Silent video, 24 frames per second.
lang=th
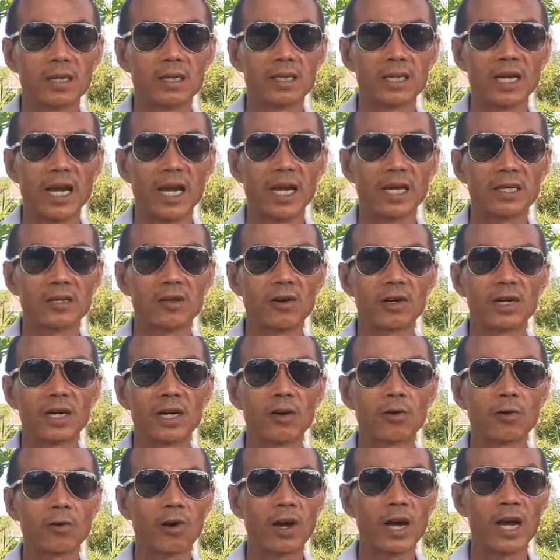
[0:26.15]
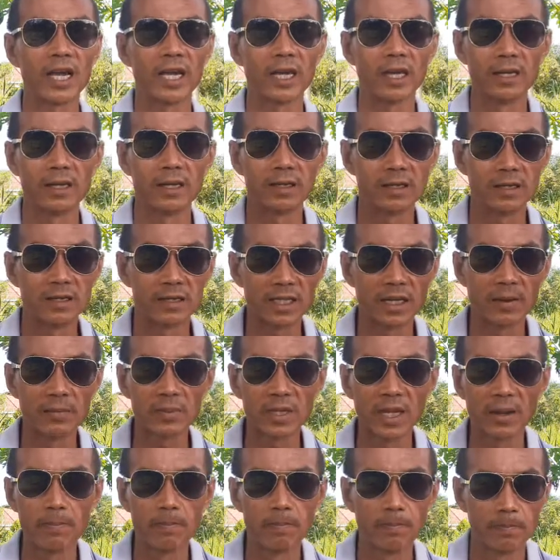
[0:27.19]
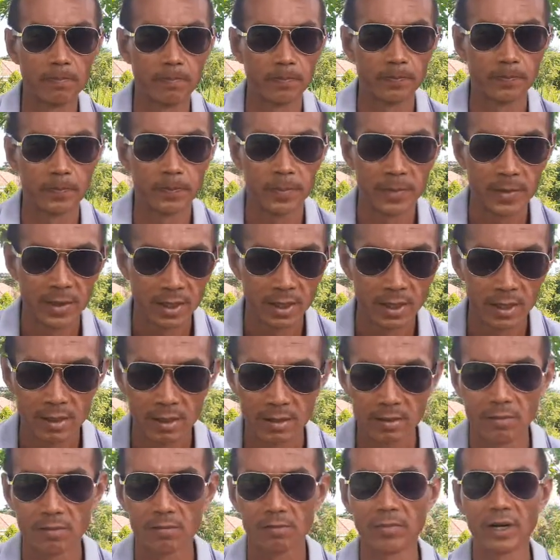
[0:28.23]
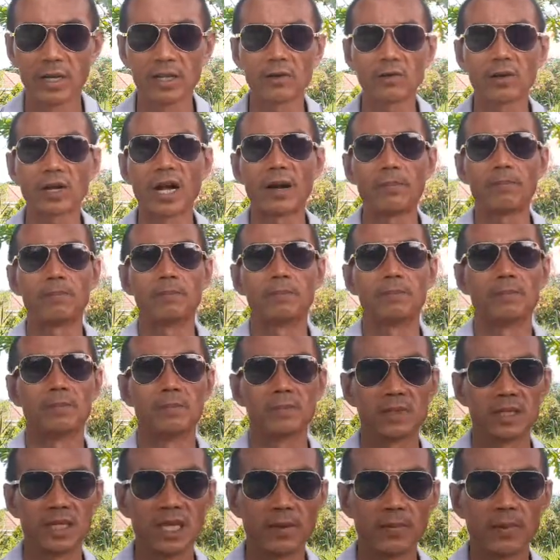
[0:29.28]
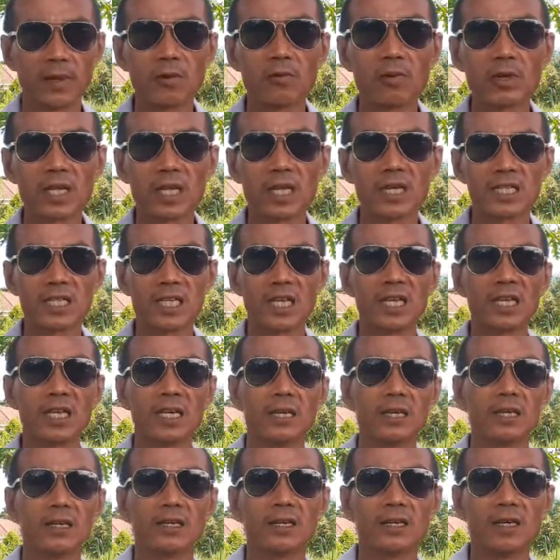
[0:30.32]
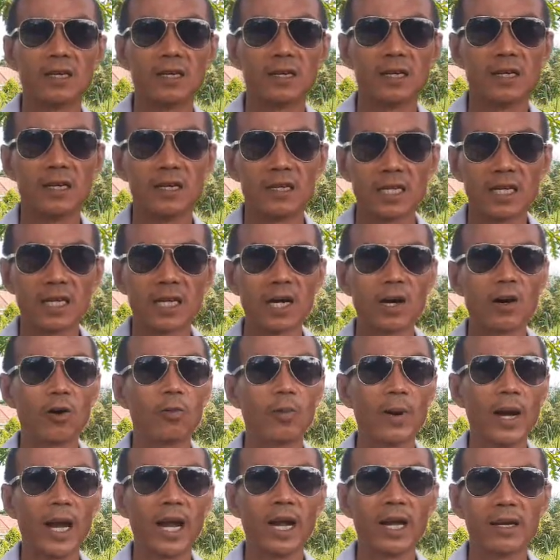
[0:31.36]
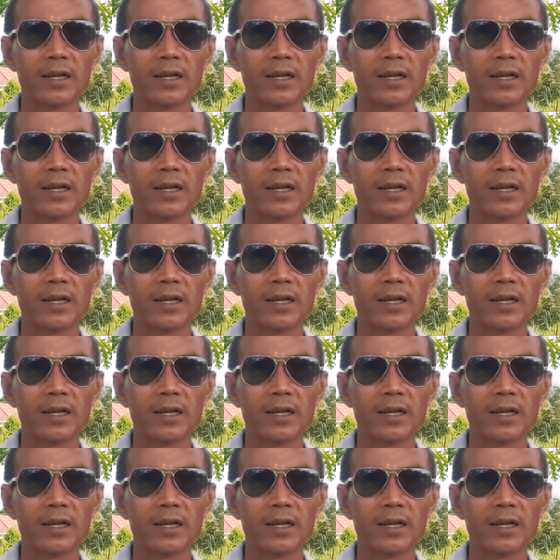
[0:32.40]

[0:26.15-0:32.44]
จาช่องเราก็ให้เต็มๆไม่ต้องกลับ นี่เป็นงวดที่สี่ที่เข้ามา